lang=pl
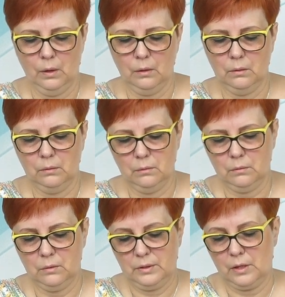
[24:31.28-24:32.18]
Y,
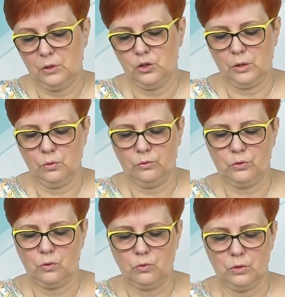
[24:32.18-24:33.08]
tych rzędów
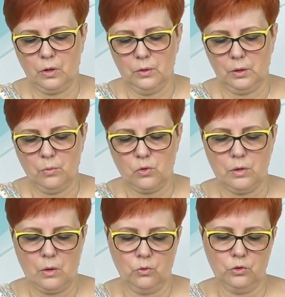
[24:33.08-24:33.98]
skróconych
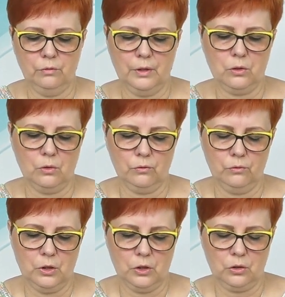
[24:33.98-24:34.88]
można używać
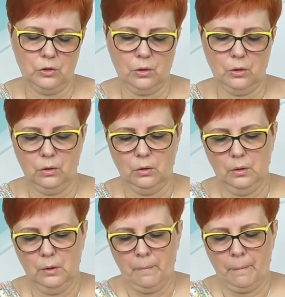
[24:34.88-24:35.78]
również do
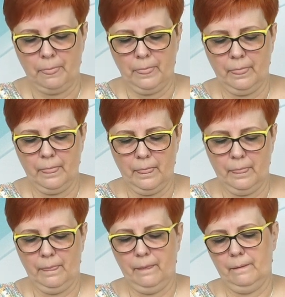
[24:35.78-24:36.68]

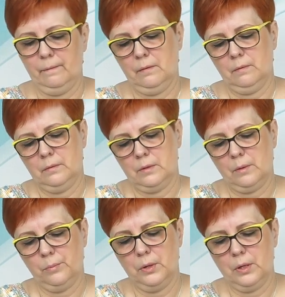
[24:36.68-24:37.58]
mm,
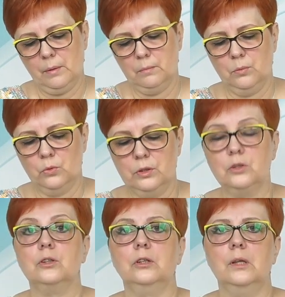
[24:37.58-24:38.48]
zrobienia
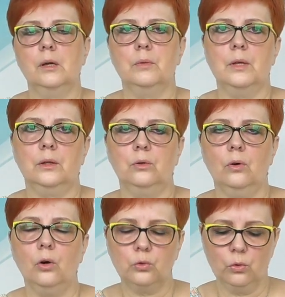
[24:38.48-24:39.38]
bluzeczki, dajmy na to,
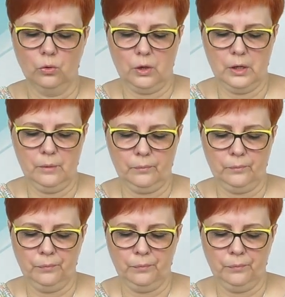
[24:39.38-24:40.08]
od góry